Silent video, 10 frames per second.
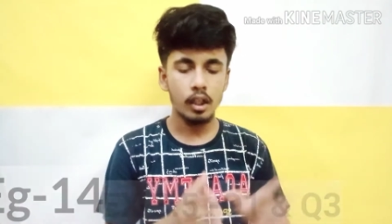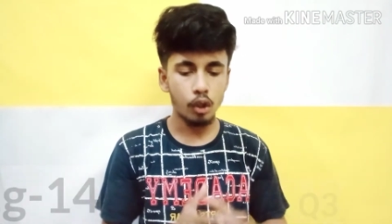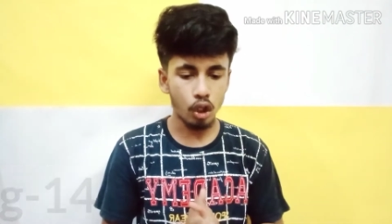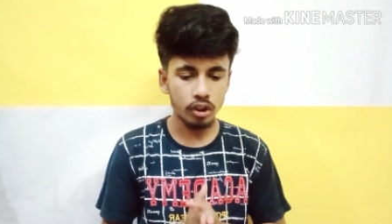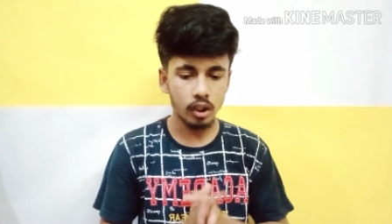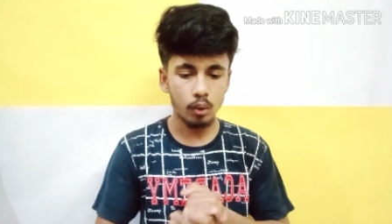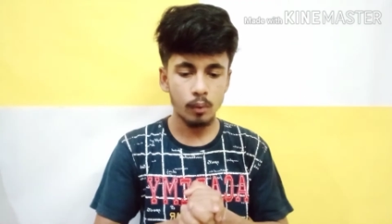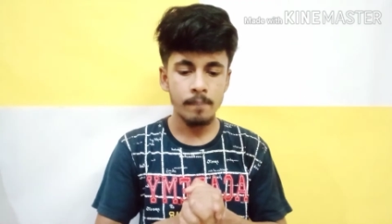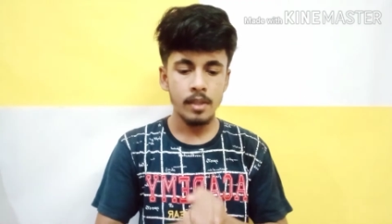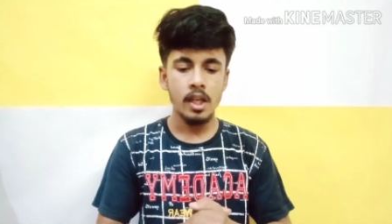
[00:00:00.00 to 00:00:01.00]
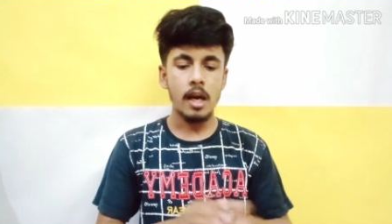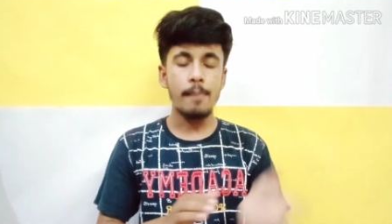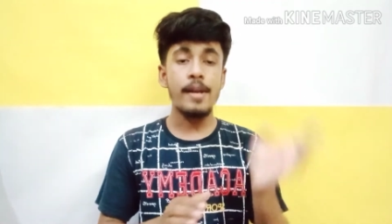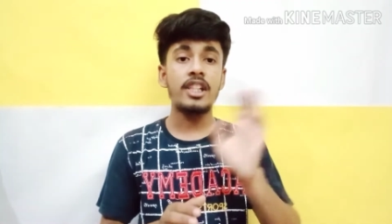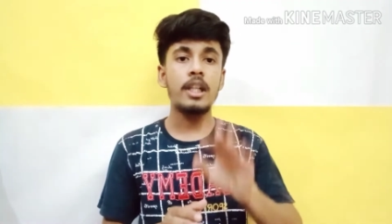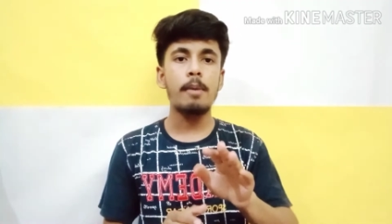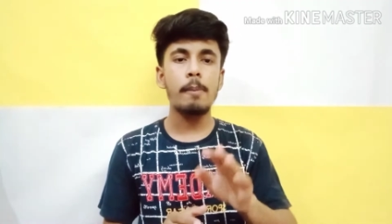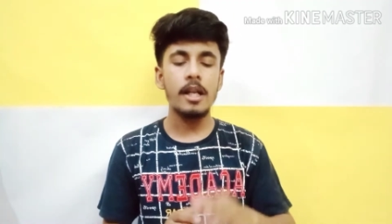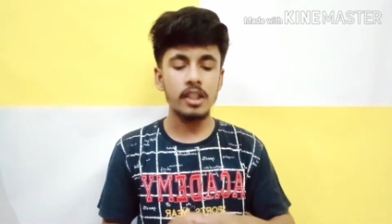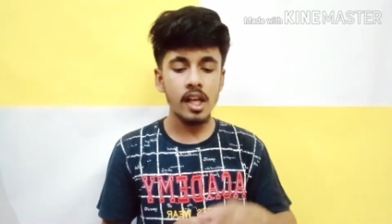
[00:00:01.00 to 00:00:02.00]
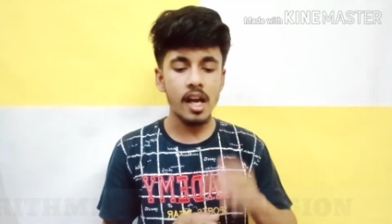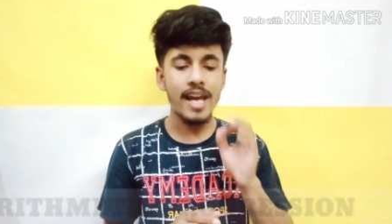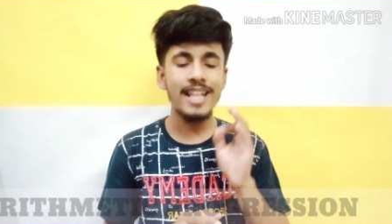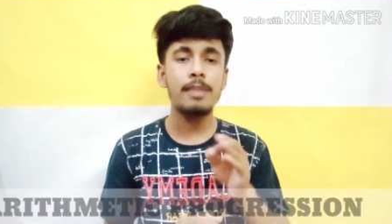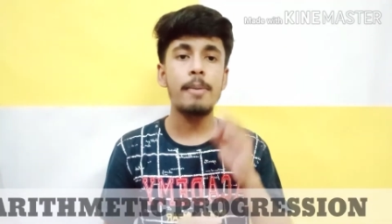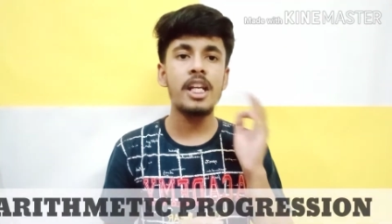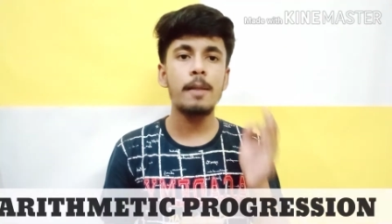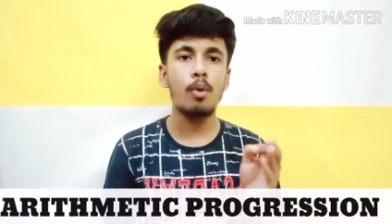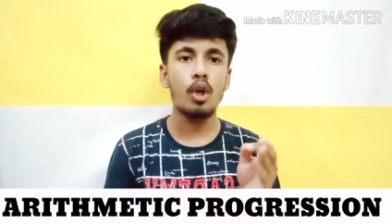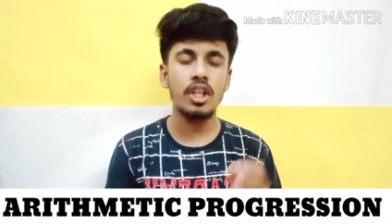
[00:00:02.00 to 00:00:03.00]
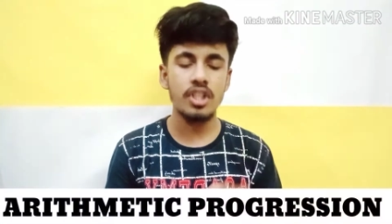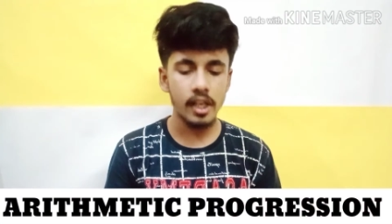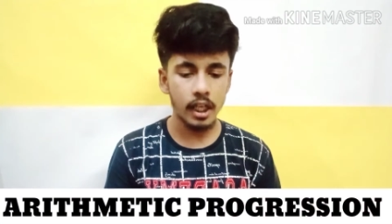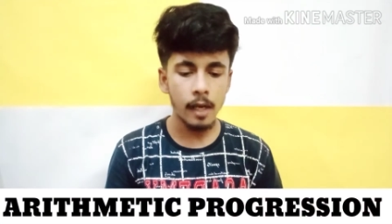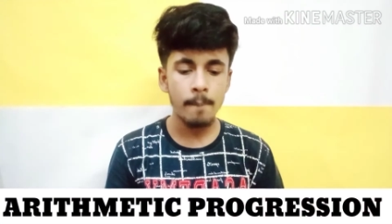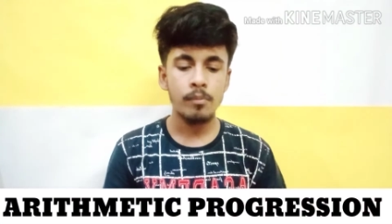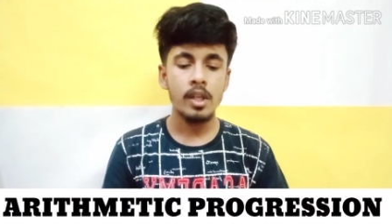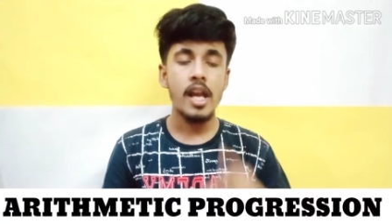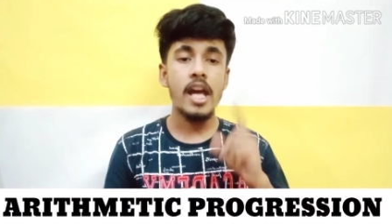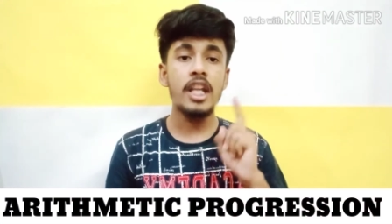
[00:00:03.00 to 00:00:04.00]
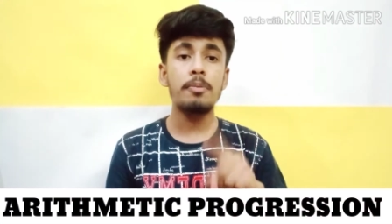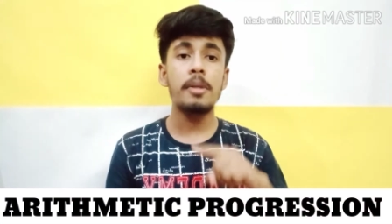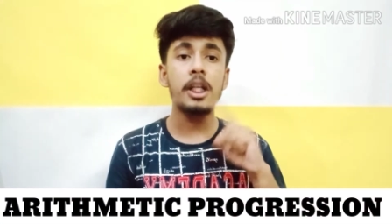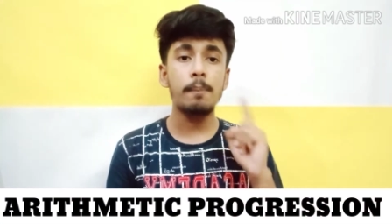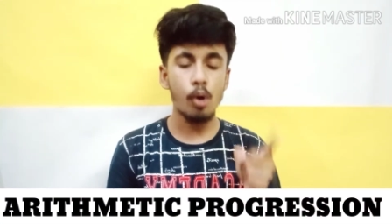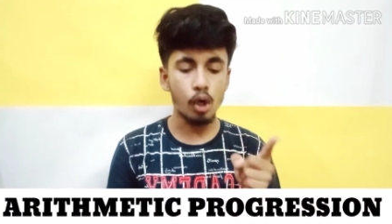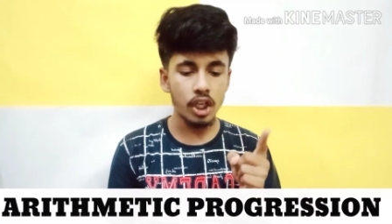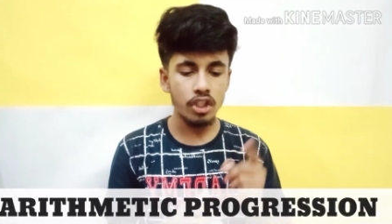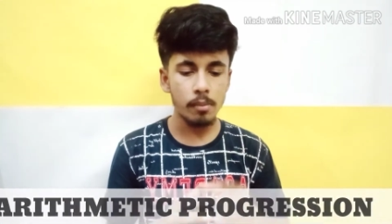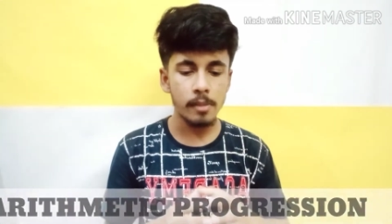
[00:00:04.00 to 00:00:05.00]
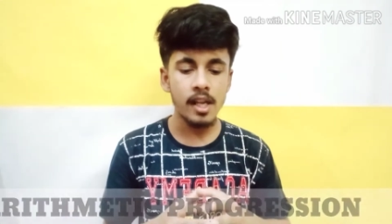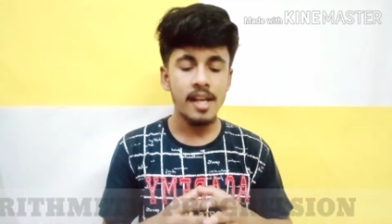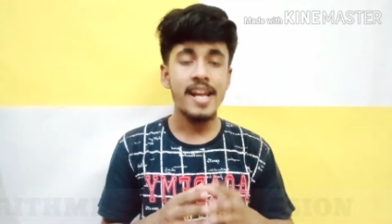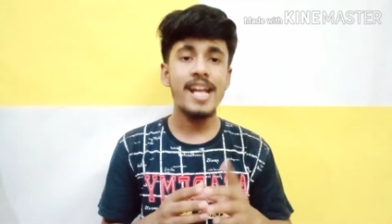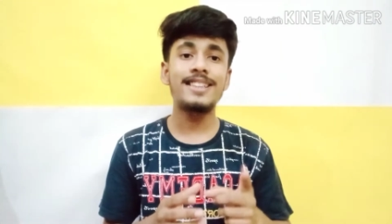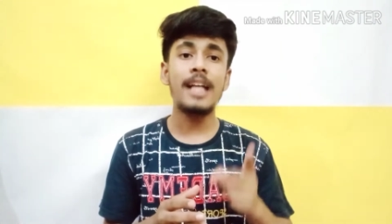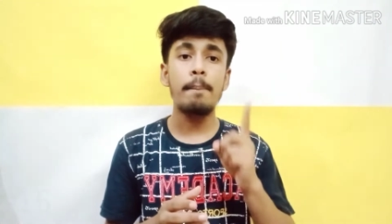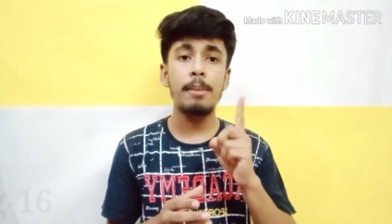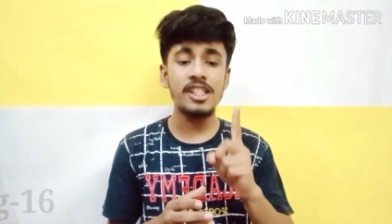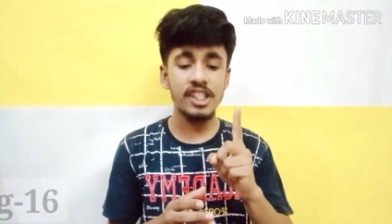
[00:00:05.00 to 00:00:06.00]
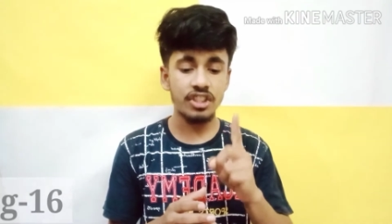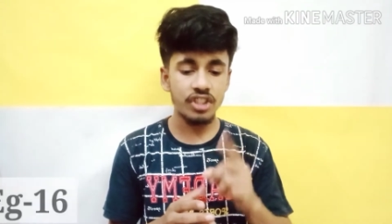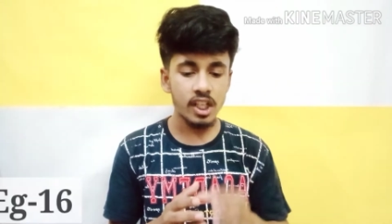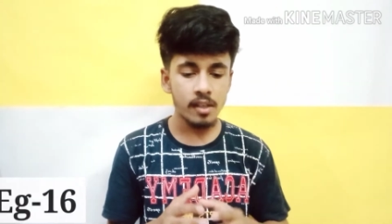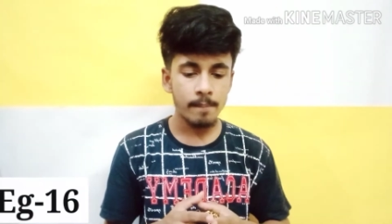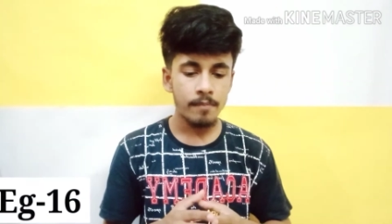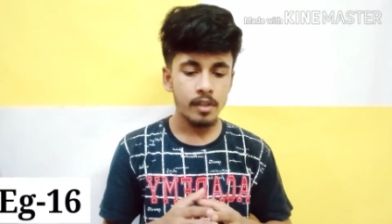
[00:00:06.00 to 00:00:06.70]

क्रॉस कर दो अब नेक्स्ट चैप्टर पे आते हैं एरिथमेटिक प्रोग्रेशन निकाला एरिथमेटिक प्रोग्रेशन में एग्जाम्पल सिक्सटीन